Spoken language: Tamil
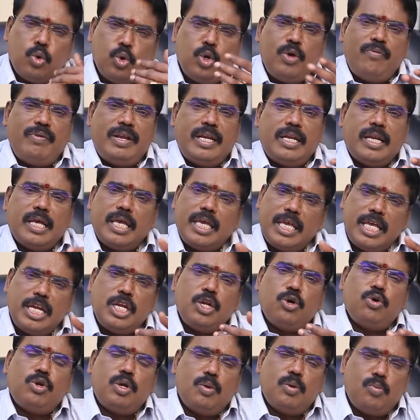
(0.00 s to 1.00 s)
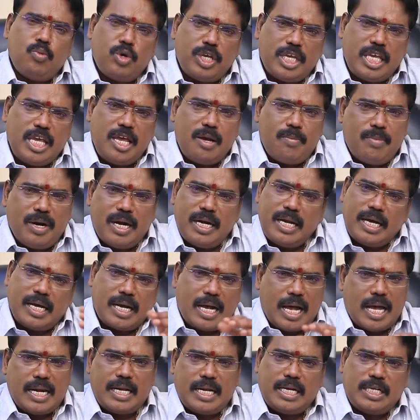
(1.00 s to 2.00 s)
குருவின் இன்னொரு முக்கியமான
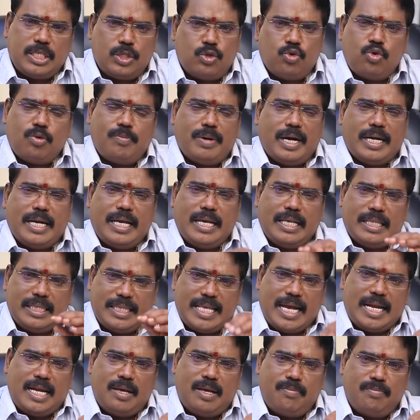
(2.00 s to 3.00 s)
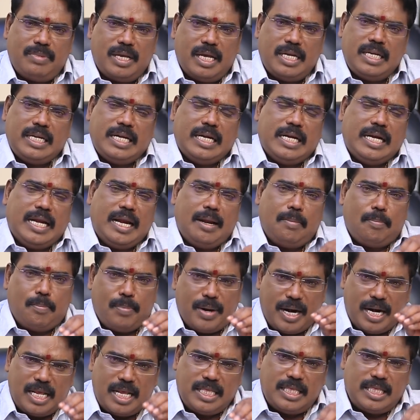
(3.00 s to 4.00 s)
காரகத்துவமான தனம் என்கின்ற
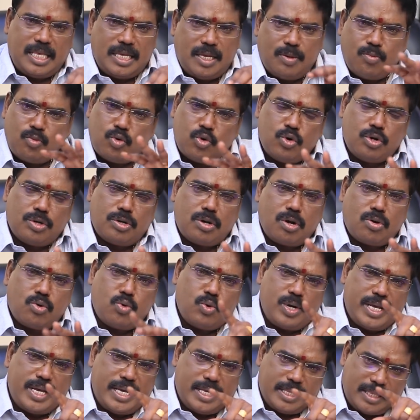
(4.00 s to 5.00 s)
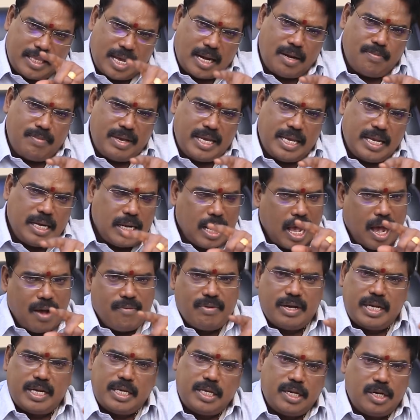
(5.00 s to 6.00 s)
பணத்தையும் கொடுக்கக்கூடிய தன்மையில்
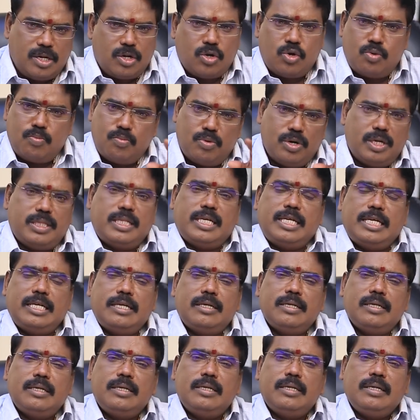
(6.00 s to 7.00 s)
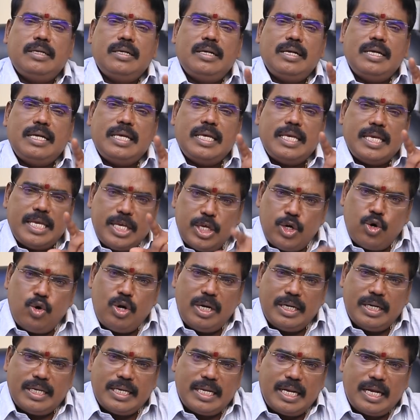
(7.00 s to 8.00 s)
அவர் இருக்கும் பொழுது
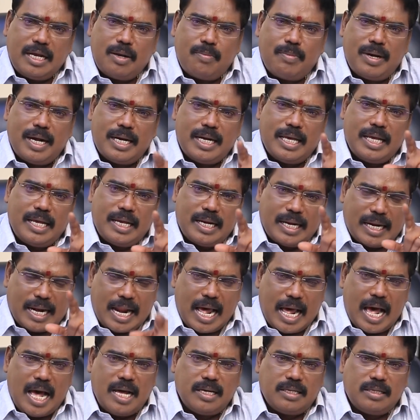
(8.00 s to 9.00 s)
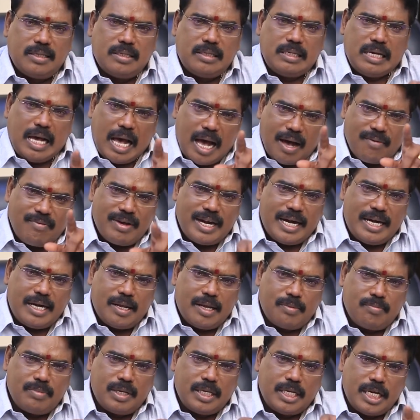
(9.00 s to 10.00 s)
இருள் கிரகமான ராகு
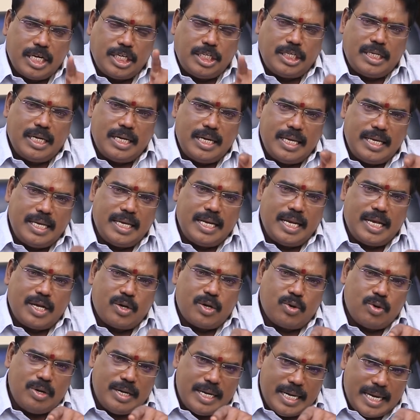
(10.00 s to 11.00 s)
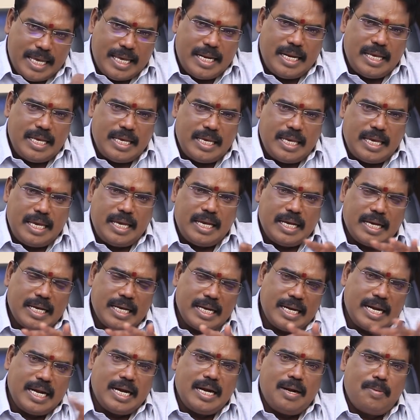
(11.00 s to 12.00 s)
அவரிடம் எட்டு டிகிரிக்குள் நெருங்கி
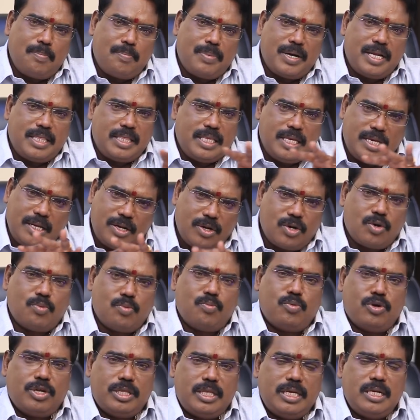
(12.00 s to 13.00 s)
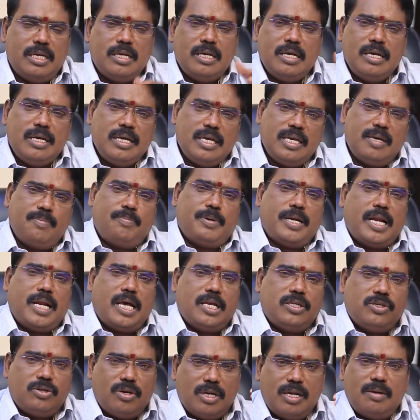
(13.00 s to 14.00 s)
கிரகணப்படுத்தி இருக்கும் பொழுது இப்போ
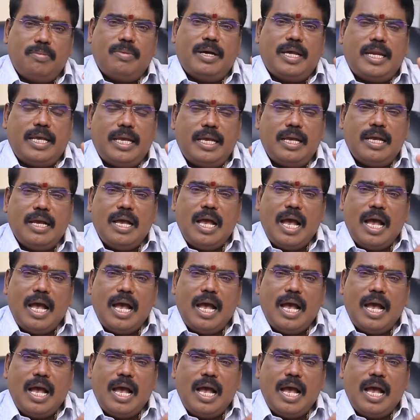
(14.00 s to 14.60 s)
நான் சொன்ன மாதிரி